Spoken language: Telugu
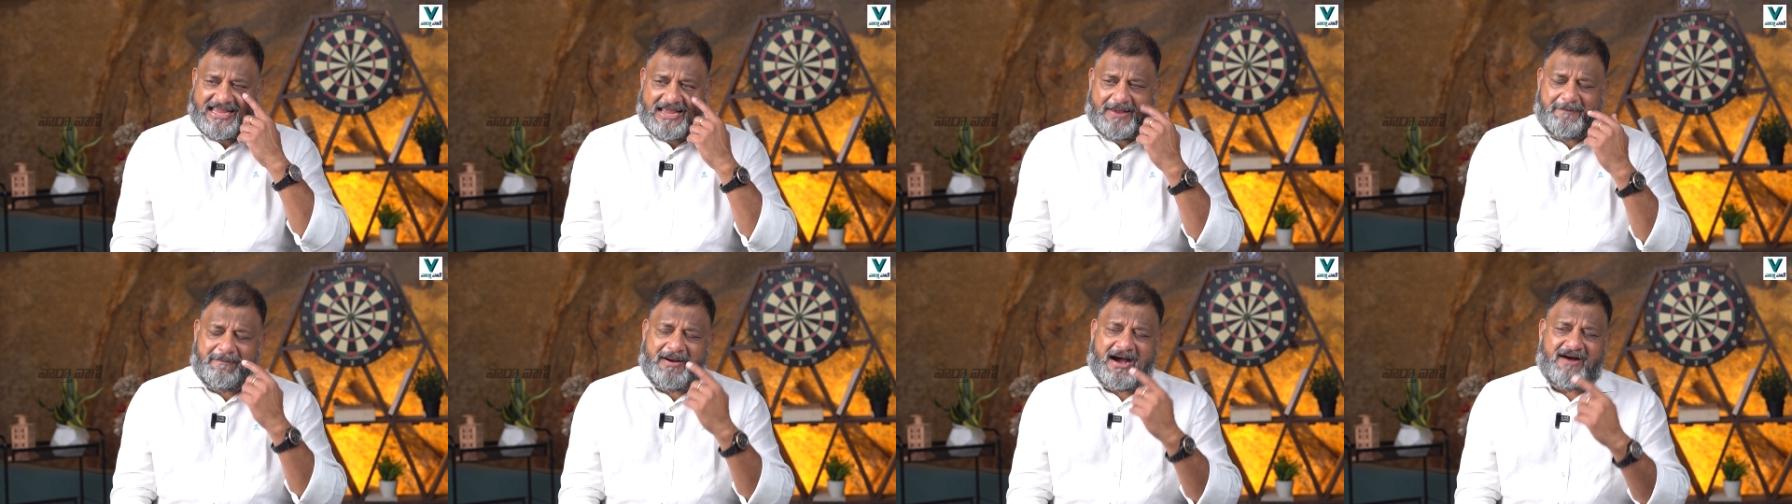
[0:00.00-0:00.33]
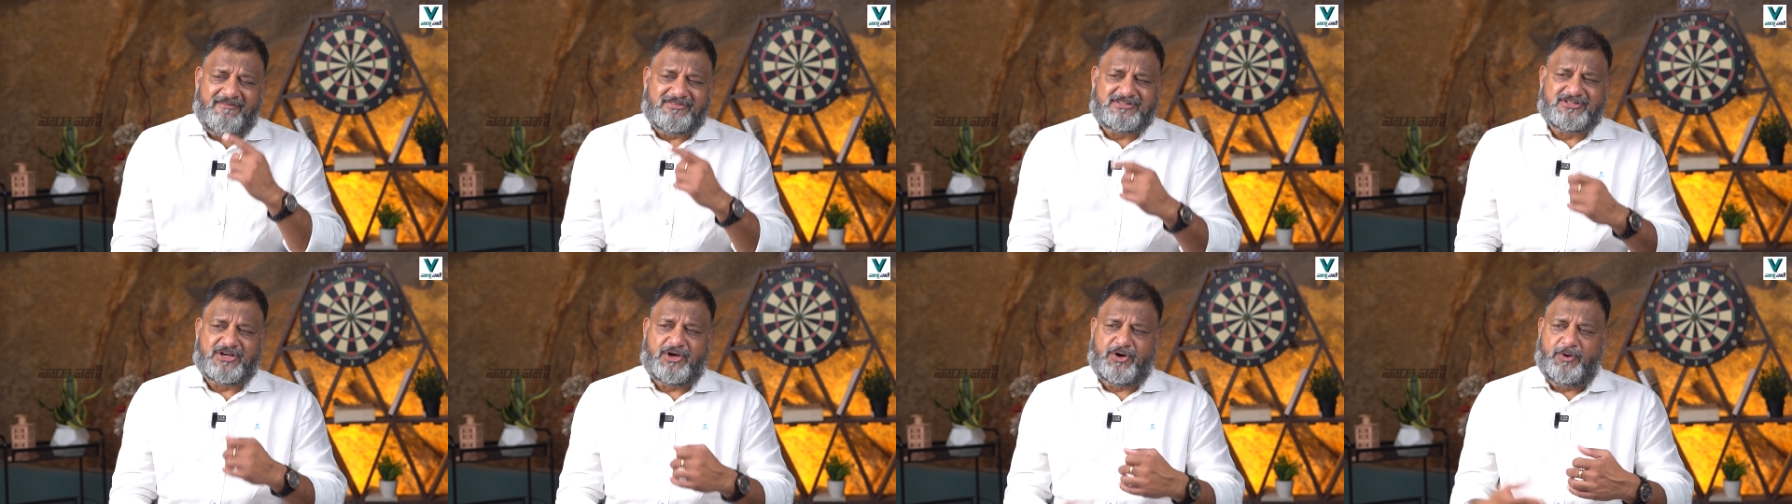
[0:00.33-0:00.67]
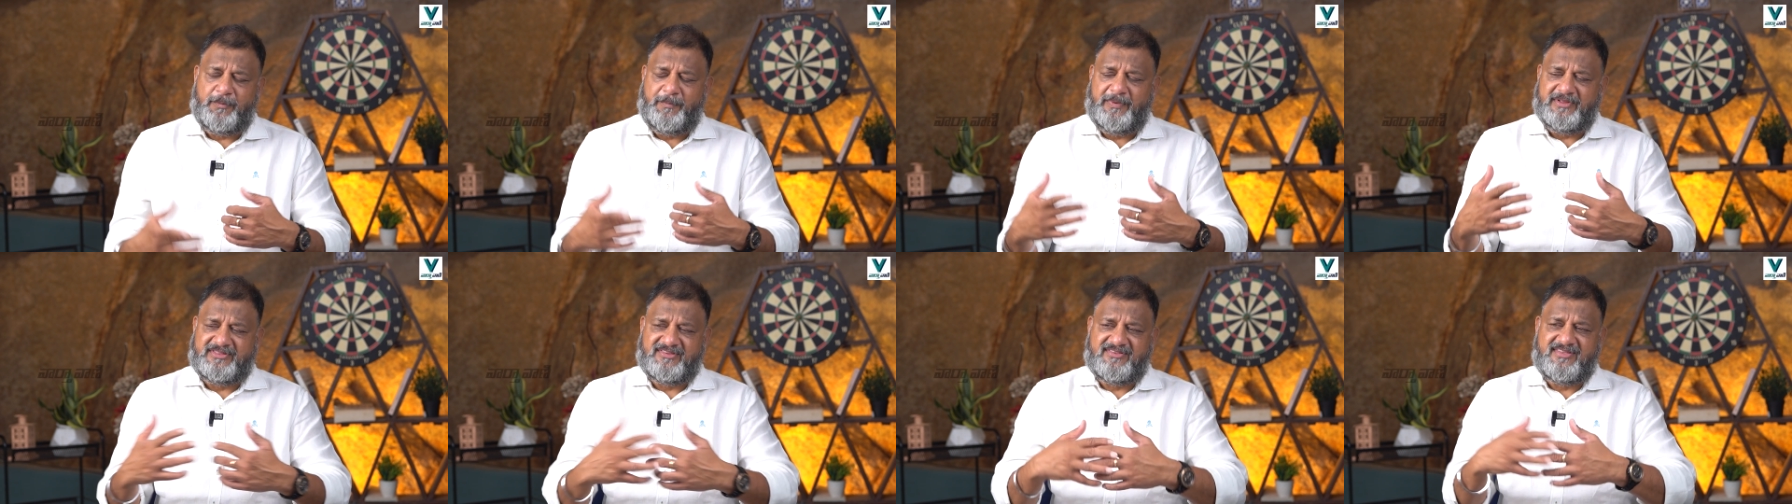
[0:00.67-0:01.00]
ఏ
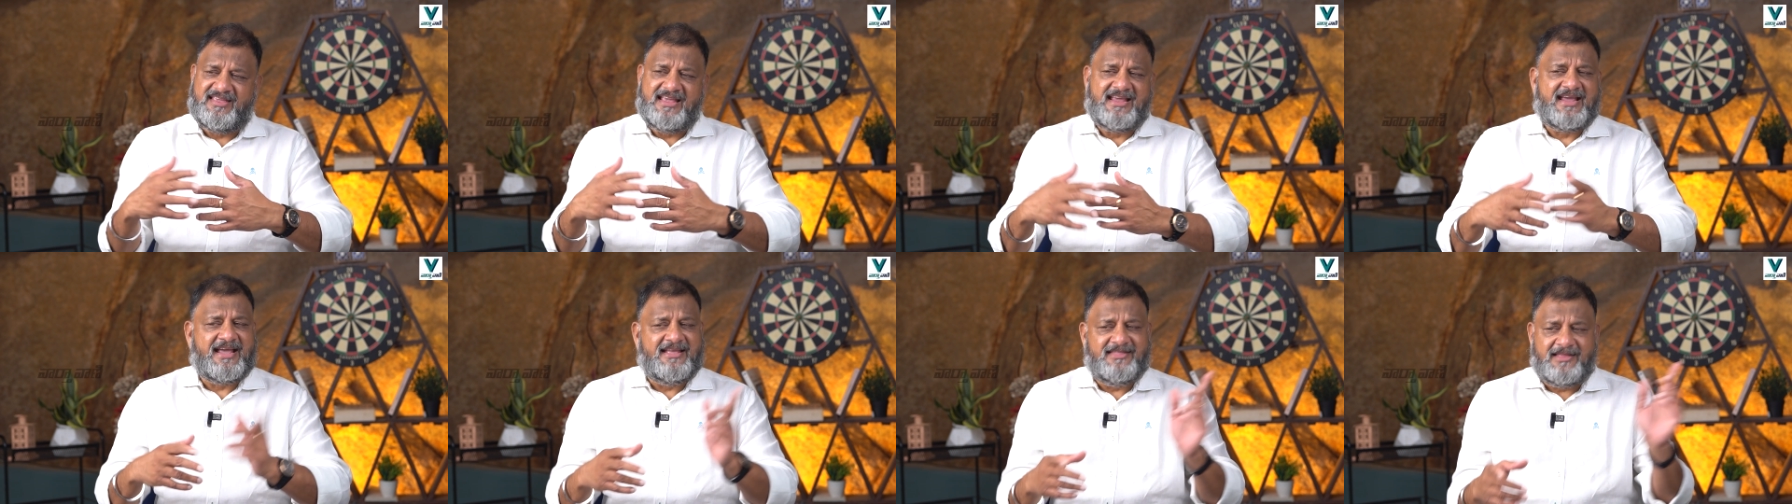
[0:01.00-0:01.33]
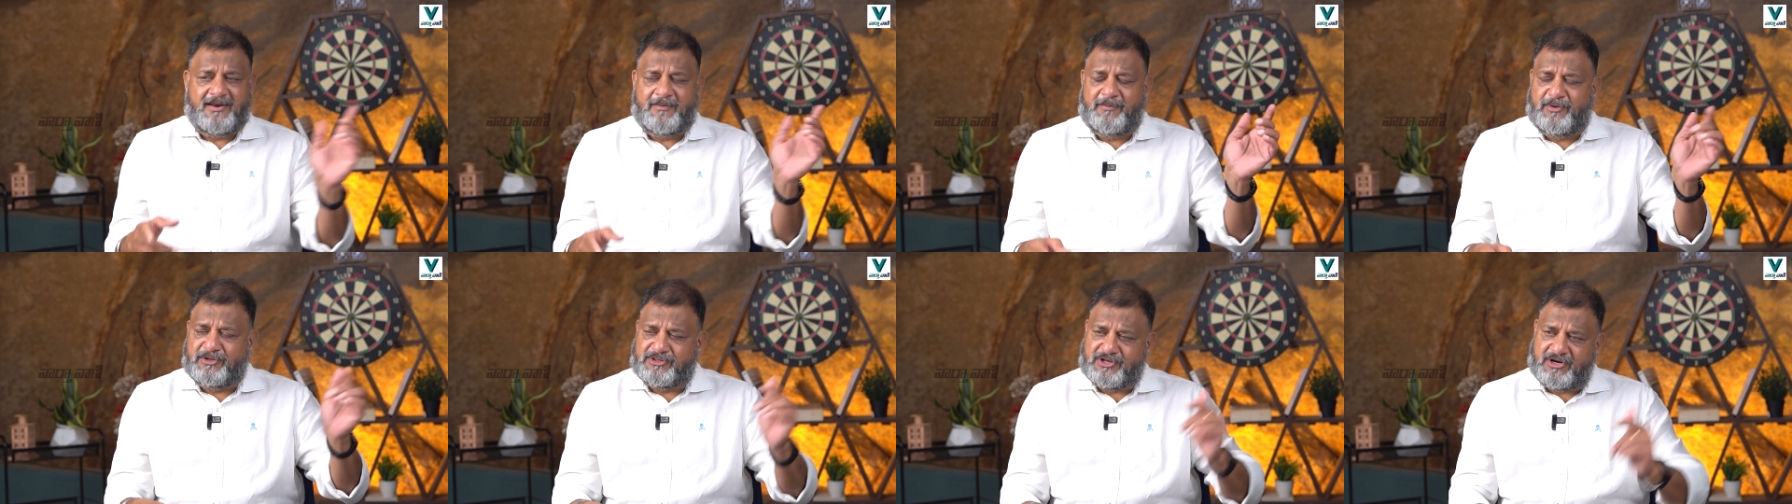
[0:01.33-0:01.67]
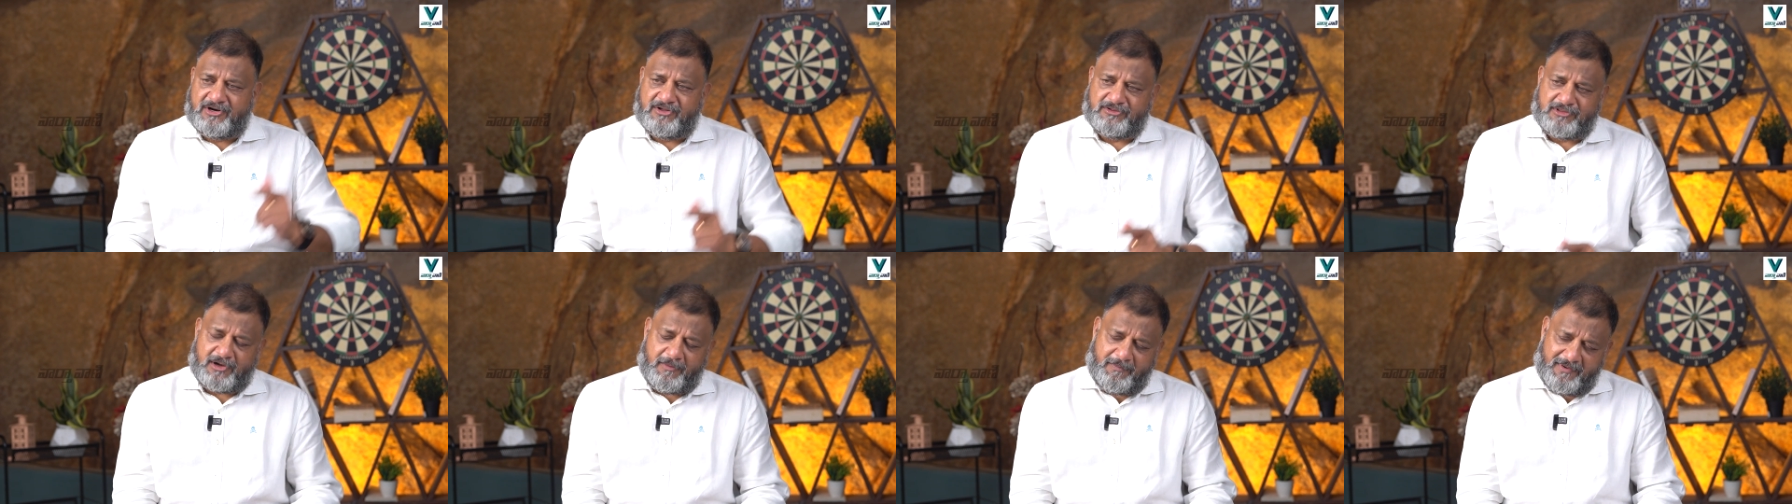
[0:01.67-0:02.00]
భావసారూప్యత సింక్ అయిందని
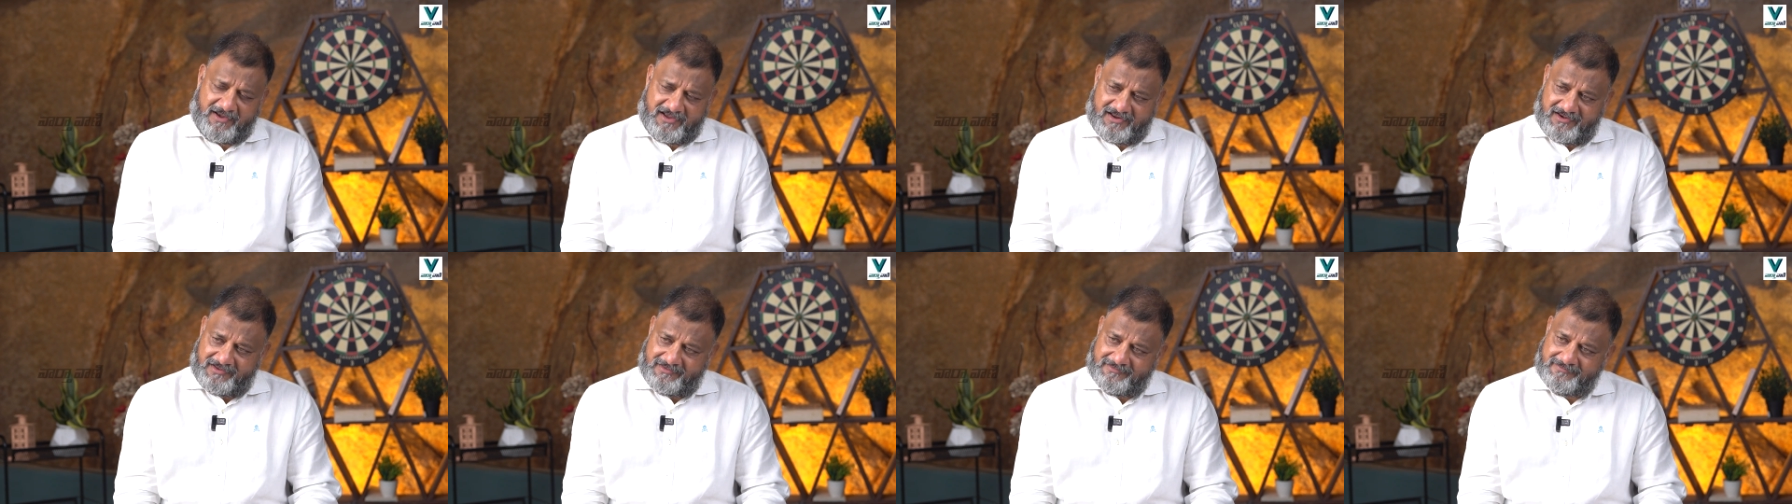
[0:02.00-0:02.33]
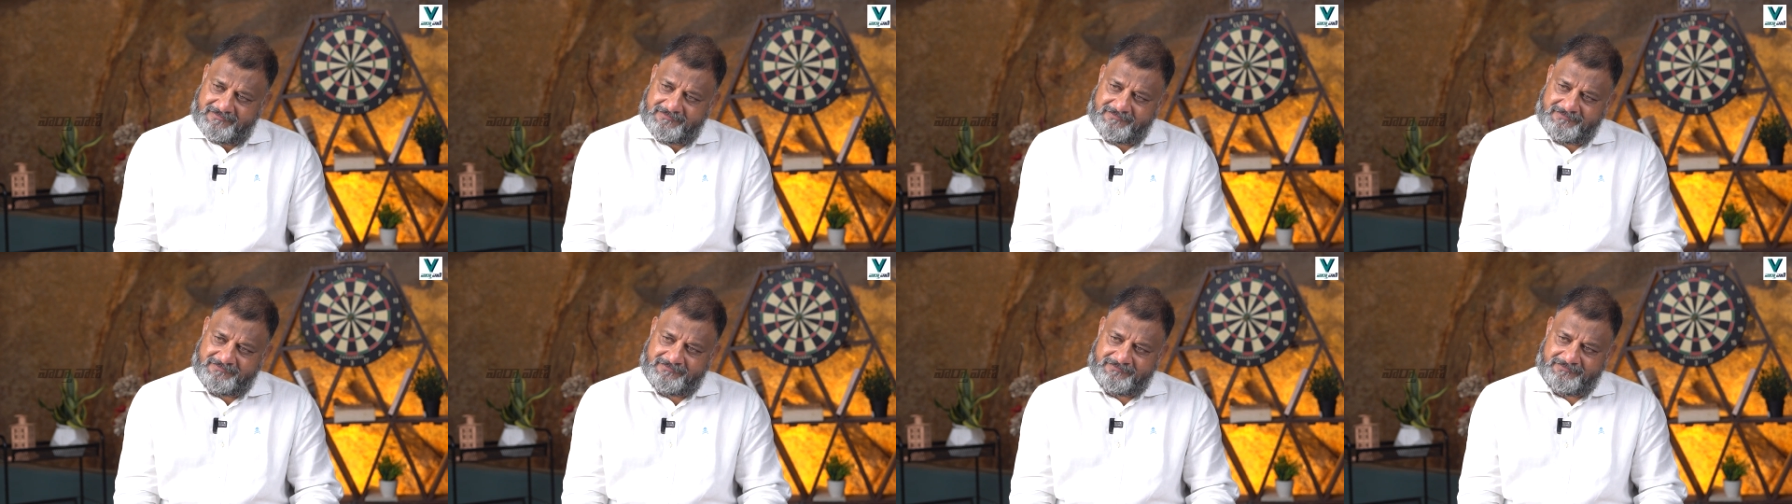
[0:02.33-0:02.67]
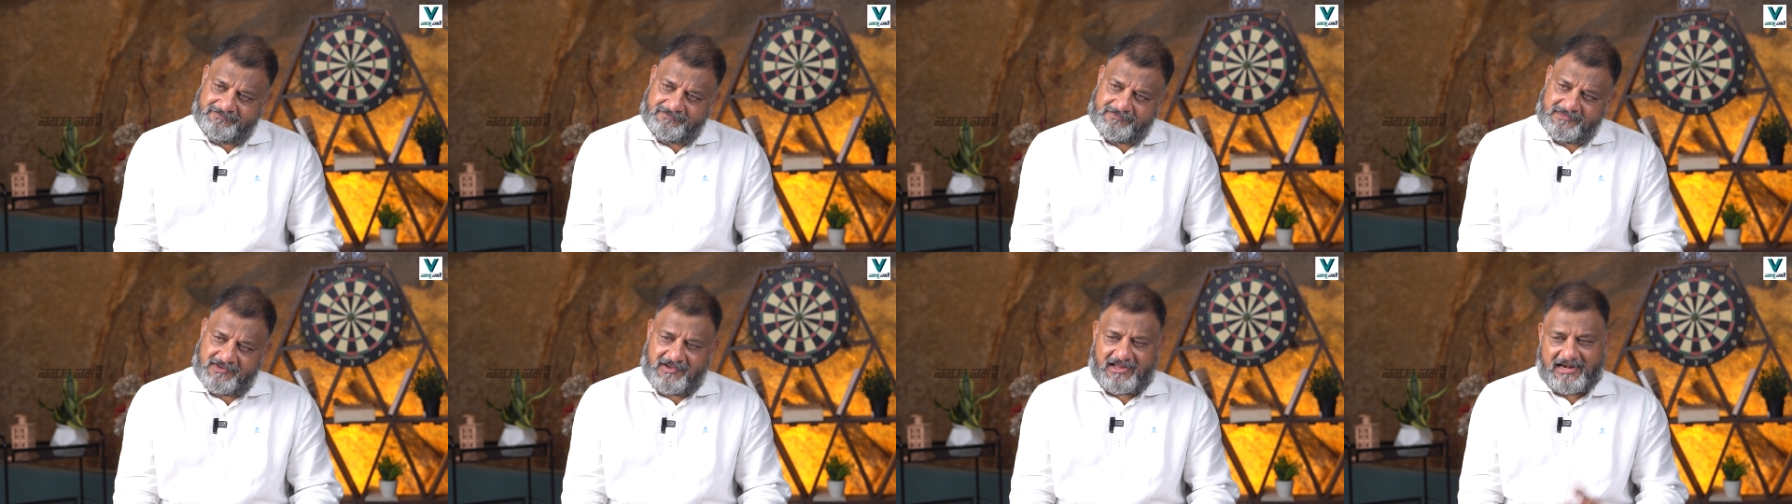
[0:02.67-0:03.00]
పోతున్నాడు అవతల పక్కన
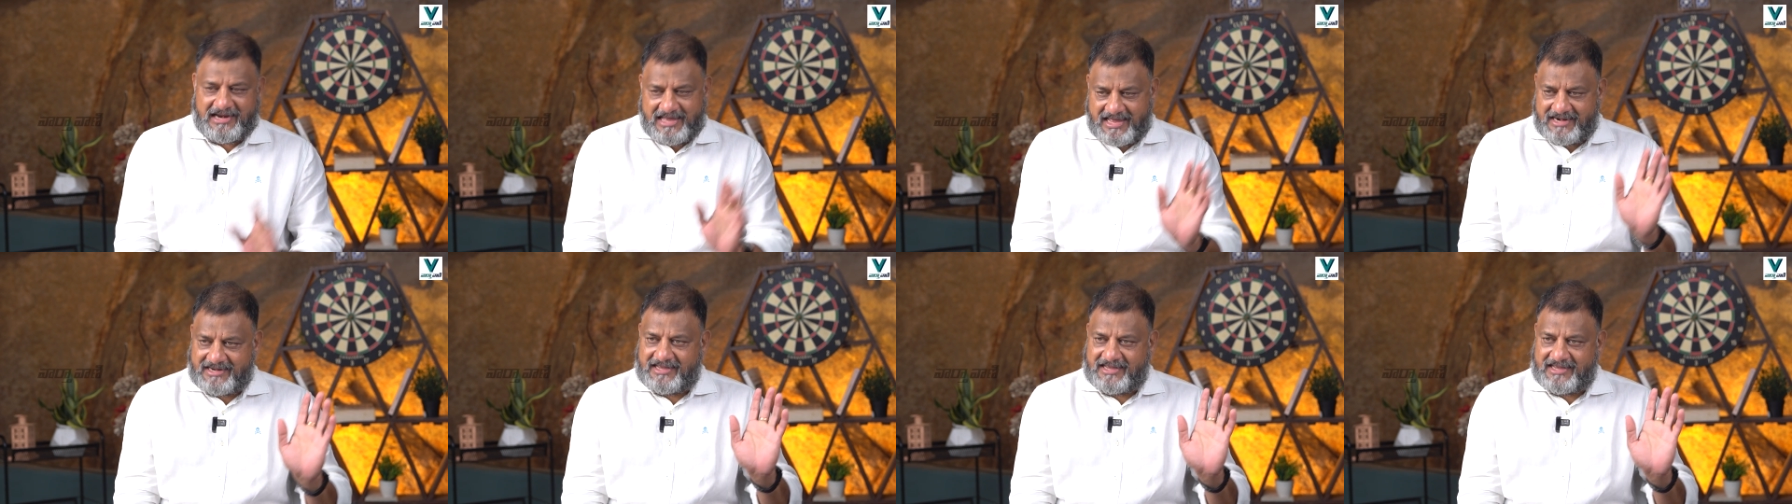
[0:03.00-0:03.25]
వాళ్ళ hmm.